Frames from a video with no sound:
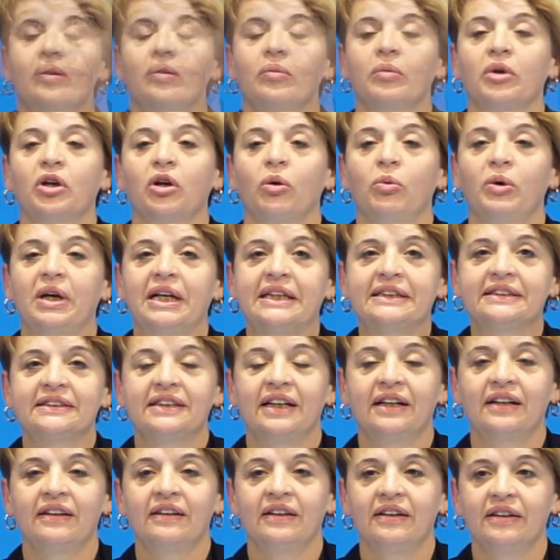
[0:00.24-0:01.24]
buenas
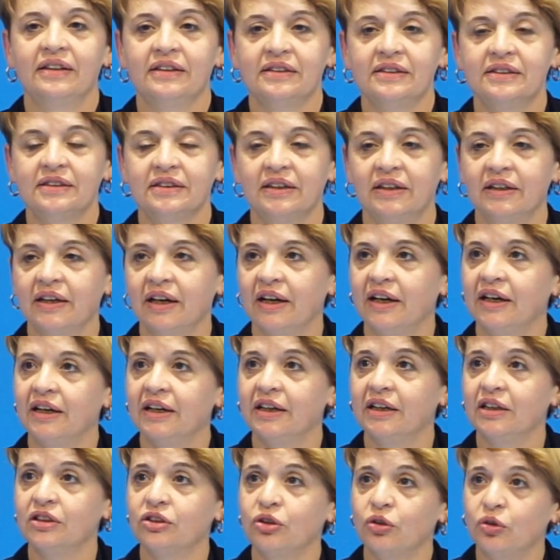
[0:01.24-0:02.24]
tardes
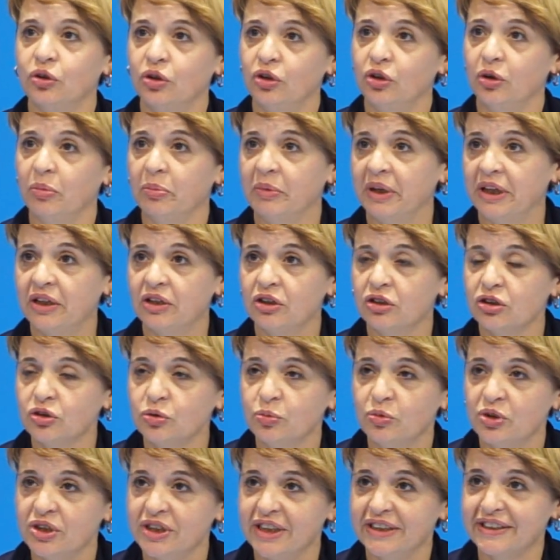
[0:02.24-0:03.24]
a todos los
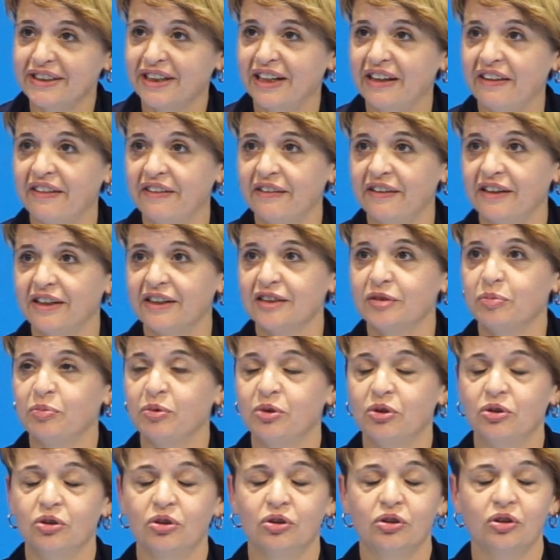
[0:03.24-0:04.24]
medios. Muchas gracias
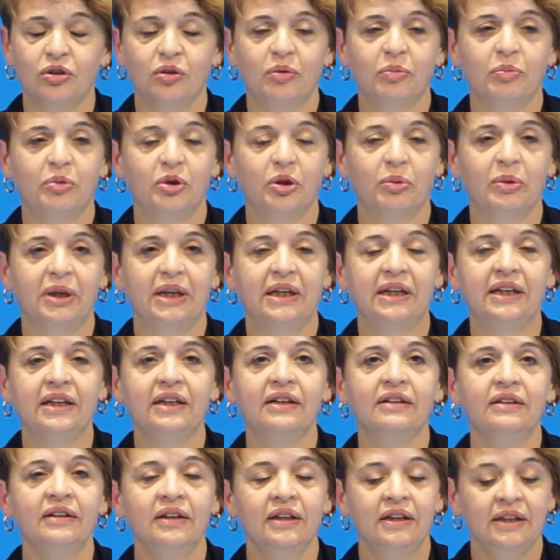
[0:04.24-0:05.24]
por, por
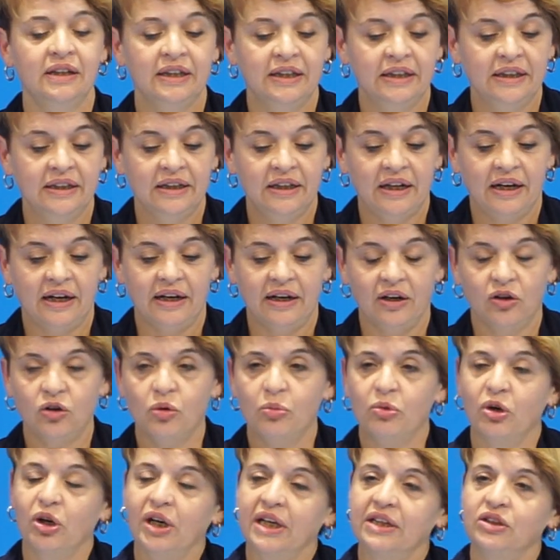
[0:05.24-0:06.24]
venir a la
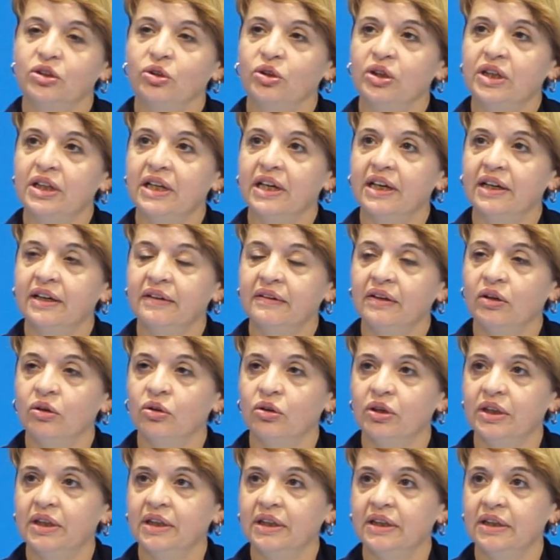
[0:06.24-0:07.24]
convocatoria.
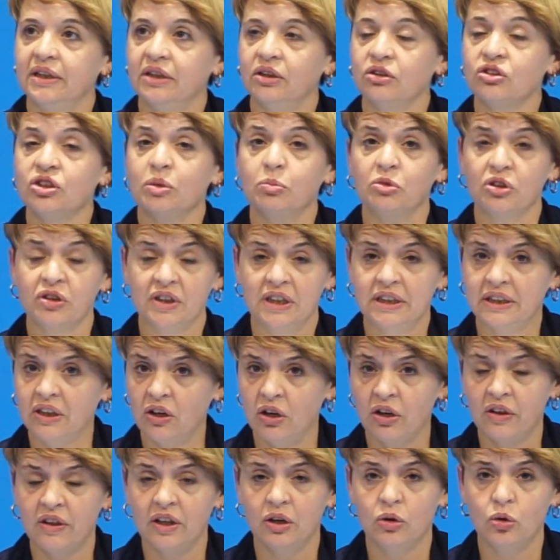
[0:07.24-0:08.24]
Hoy os hemos
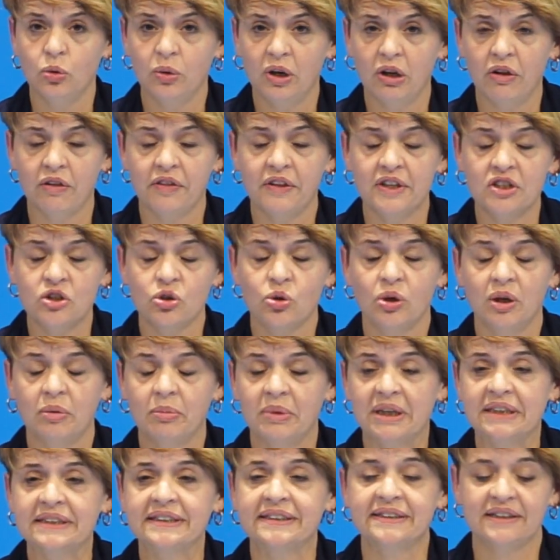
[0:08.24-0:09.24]
citado desde el Club Ancesto
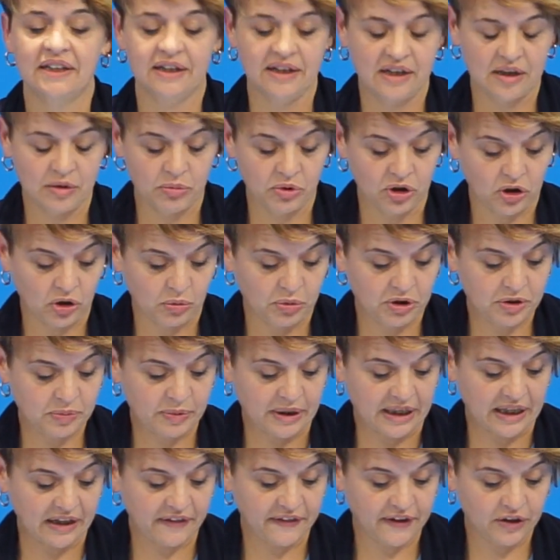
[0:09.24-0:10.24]
Almansa, bueno, pues
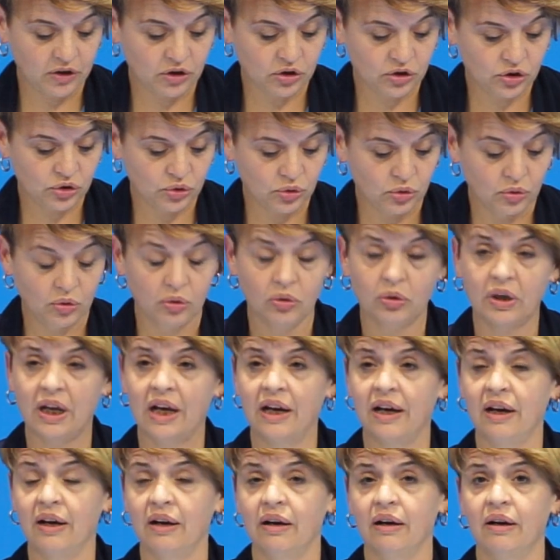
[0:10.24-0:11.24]
para haceros
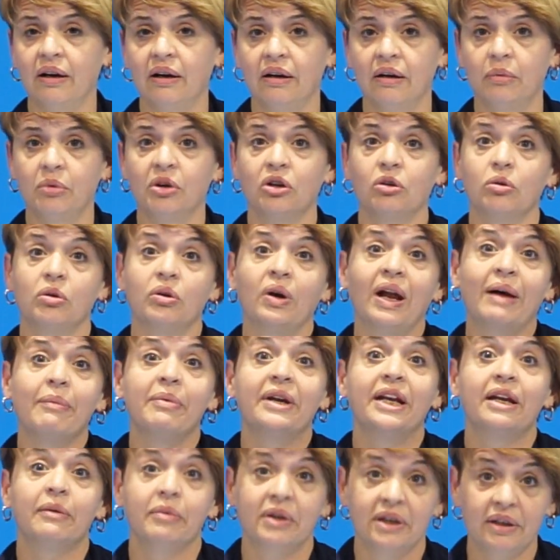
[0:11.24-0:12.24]
una, bueno, una
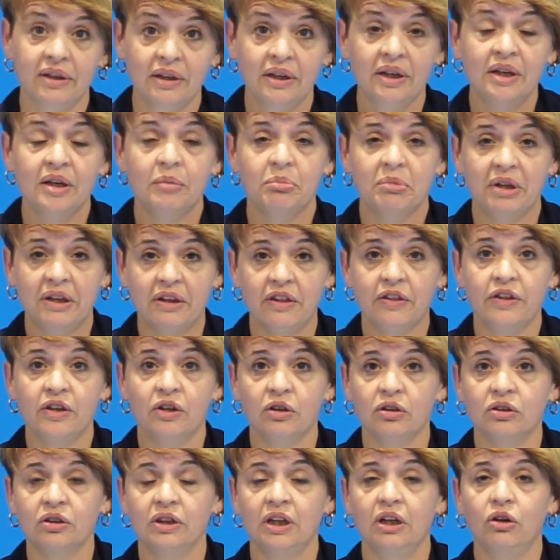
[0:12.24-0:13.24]
breve
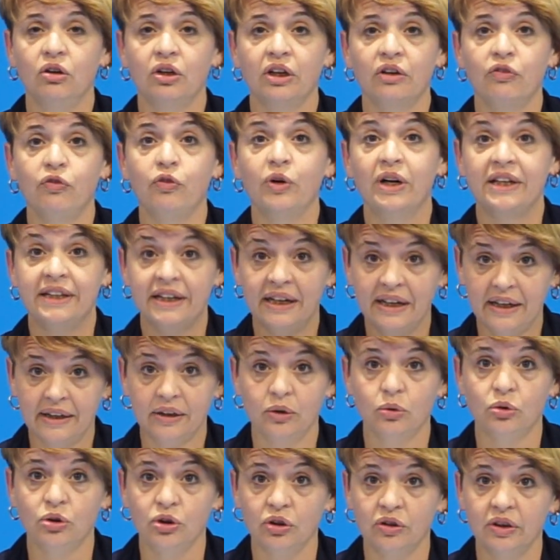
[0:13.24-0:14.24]
mención de lo que fue ayer la
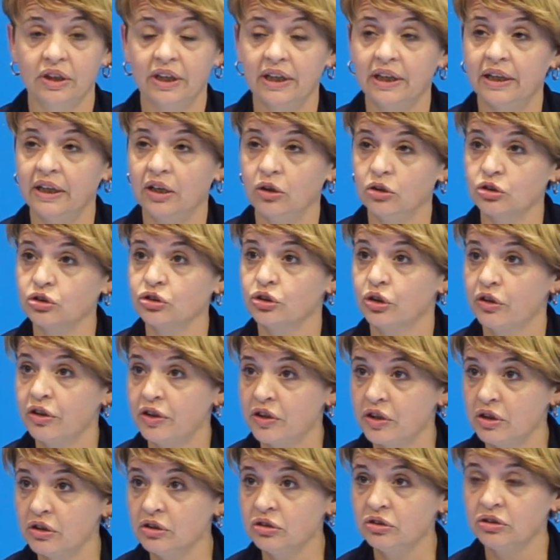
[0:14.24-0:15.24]
reunión de los
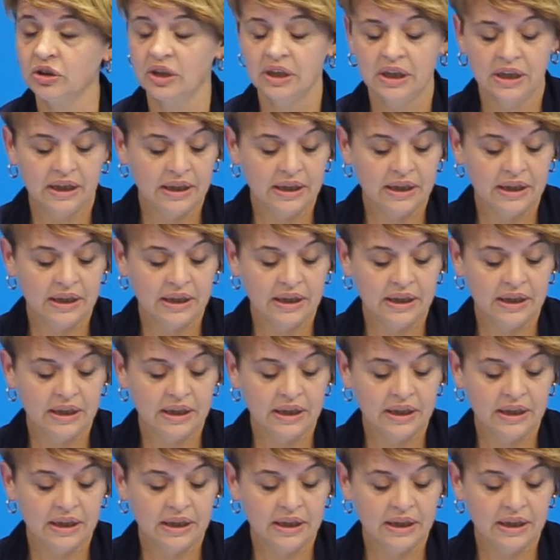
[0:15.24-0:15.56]
socios